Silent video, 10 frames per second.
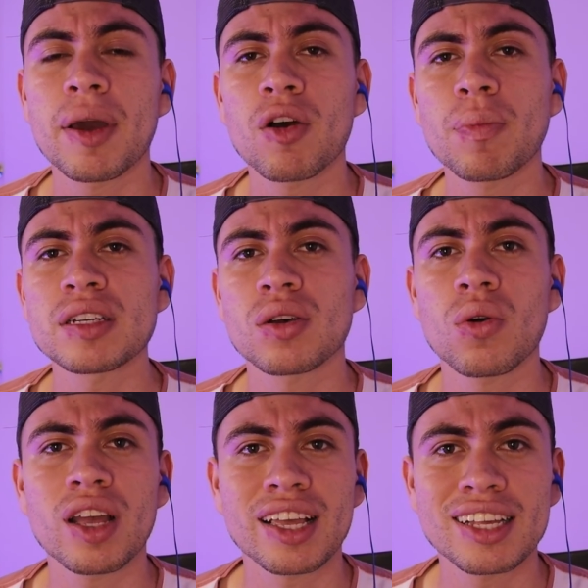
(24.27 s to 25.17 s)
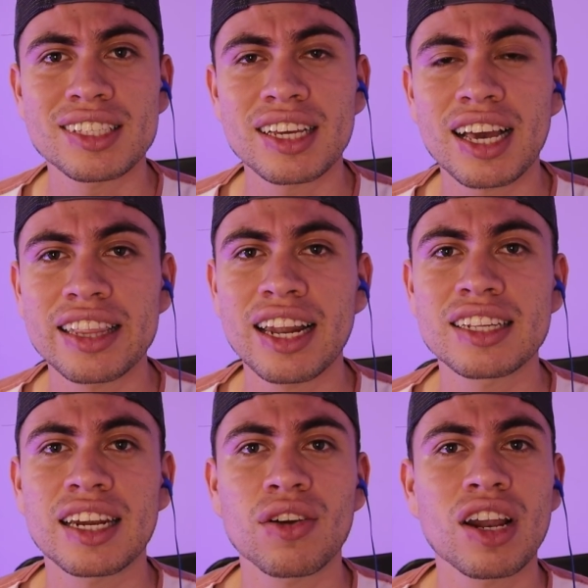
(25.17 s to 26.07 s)
pero pues hoy aquí en Sin Cadena
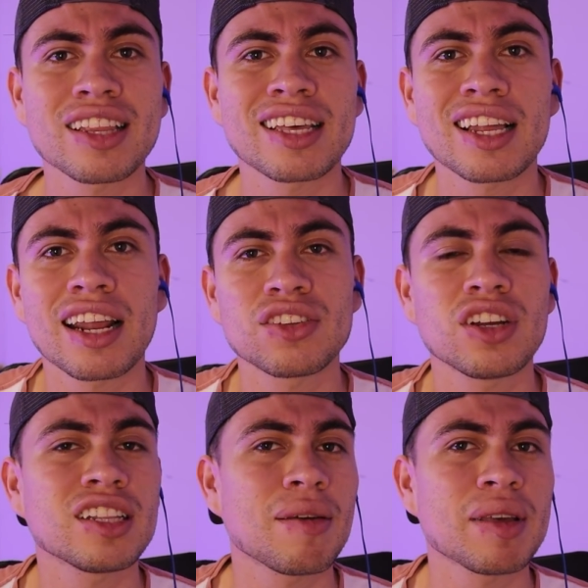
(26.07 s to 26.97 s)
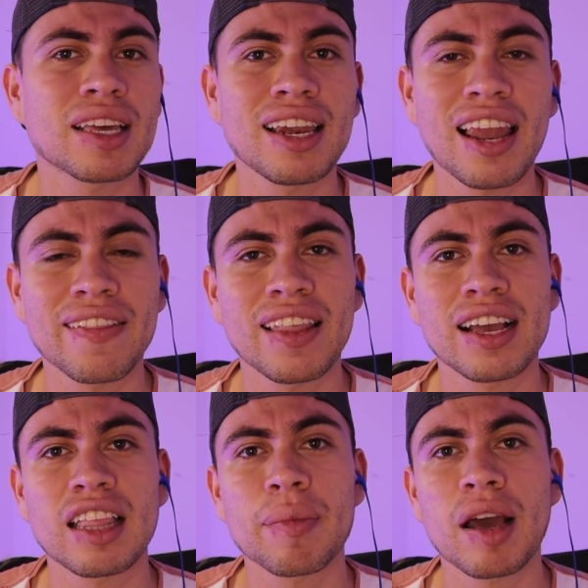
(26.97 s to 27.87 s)
les traigo las declaraciones de Mikel Landa,
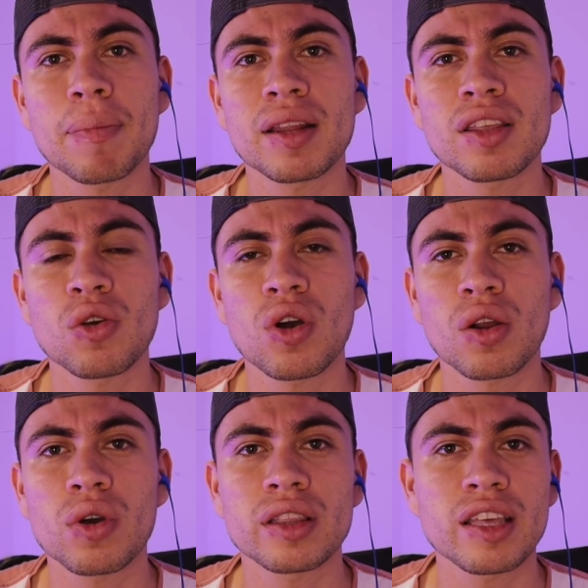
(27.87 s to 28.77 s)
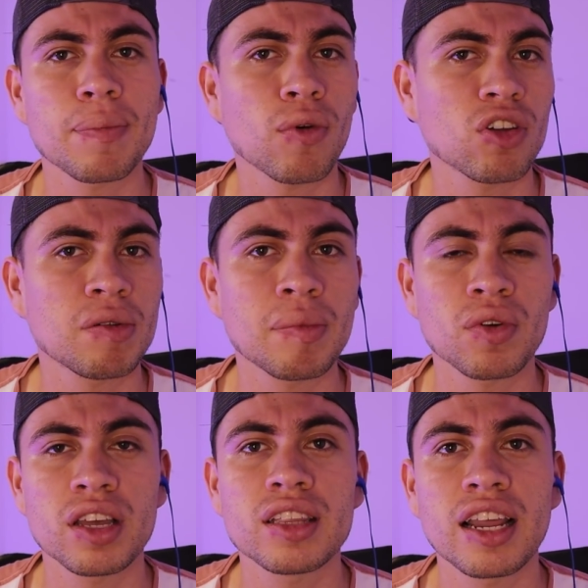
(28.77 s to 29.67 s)
que también ha perdido algo de tiempo con el
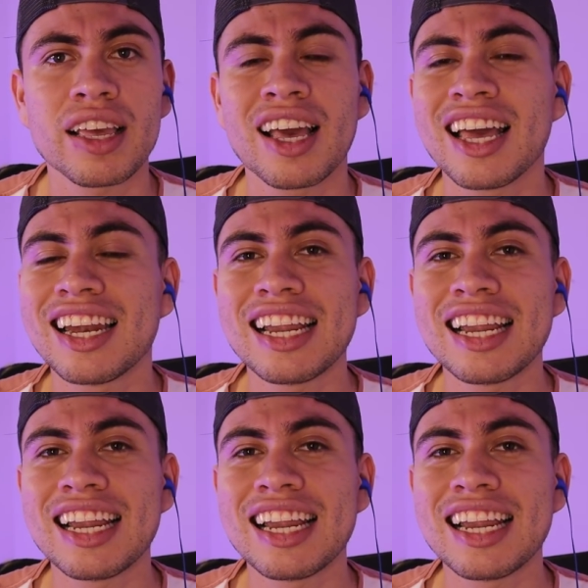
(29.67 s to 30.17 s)
mismo Hitley.